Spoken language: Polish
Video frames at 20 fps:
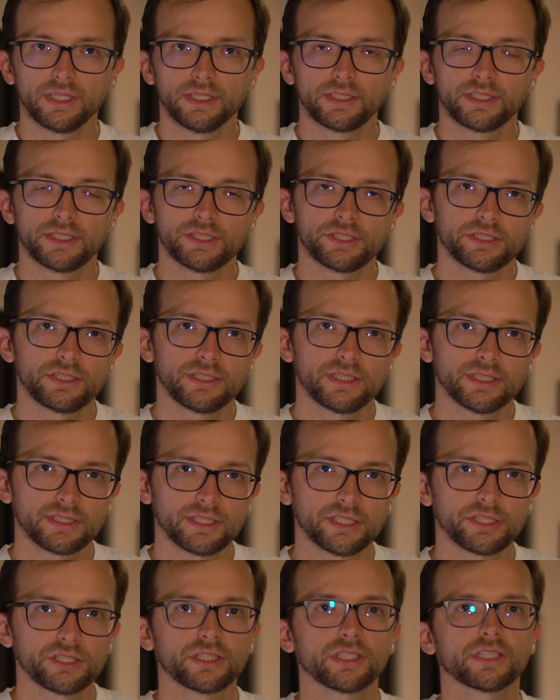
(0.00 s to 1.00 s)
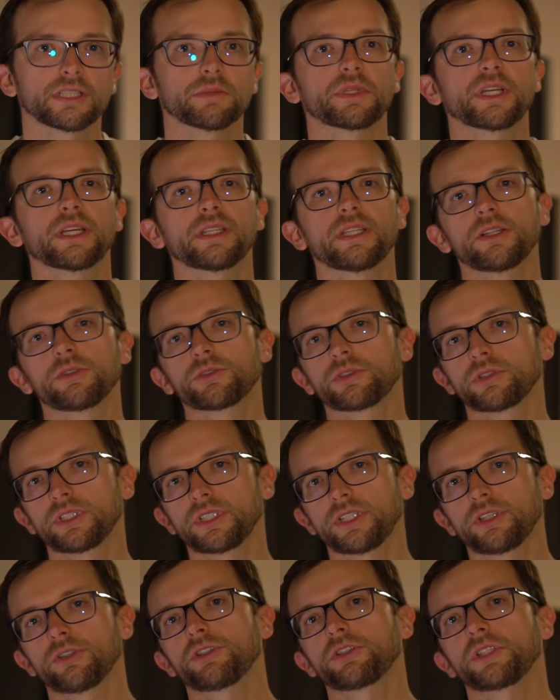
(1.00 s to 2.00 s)
Jeśli jesteście na tym kanale już od
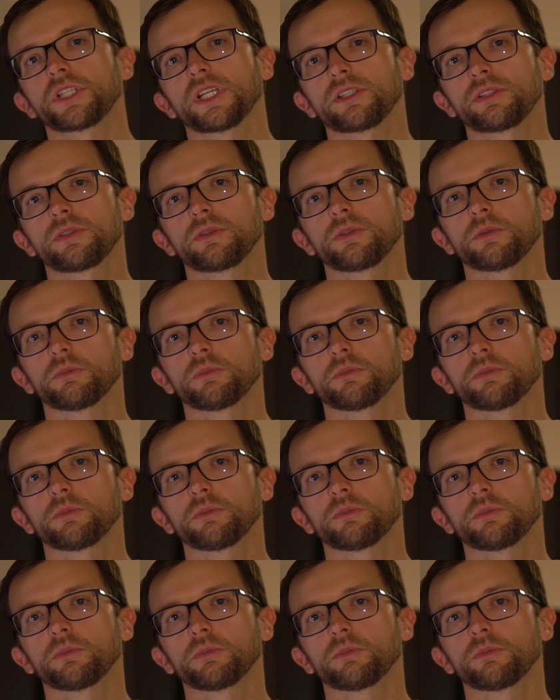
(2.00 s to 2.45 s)
jakiegoś czasu,